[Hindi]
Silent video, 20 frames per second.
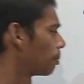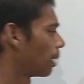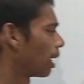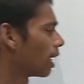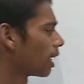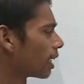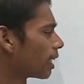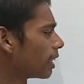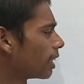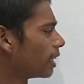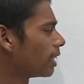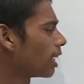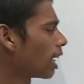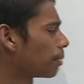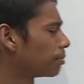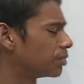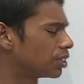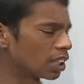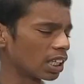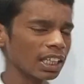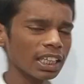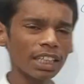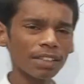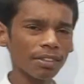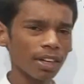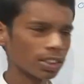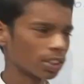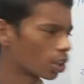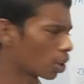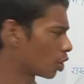पर लेकिन यदि आप जल
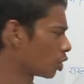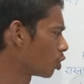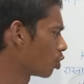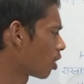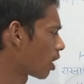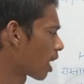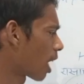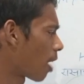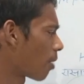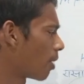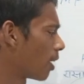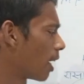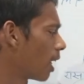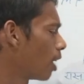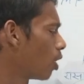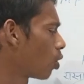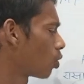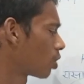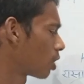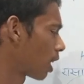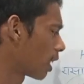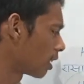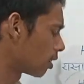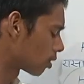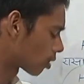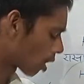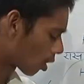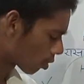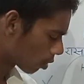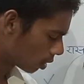की बात करते हो कार्बन
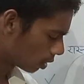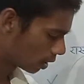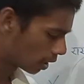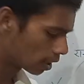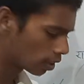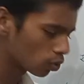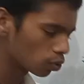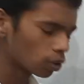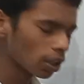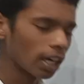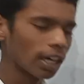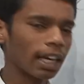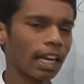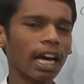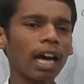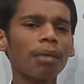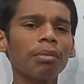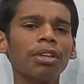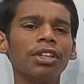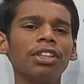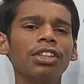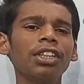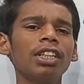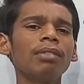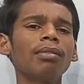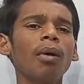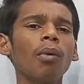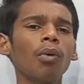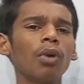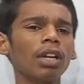डाइऑक्साइड इसको यदि उसका नाम
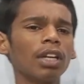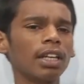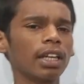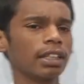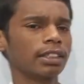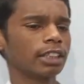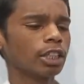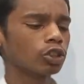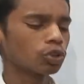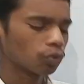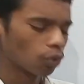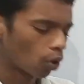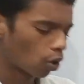हिंदी में बोलने लग जाए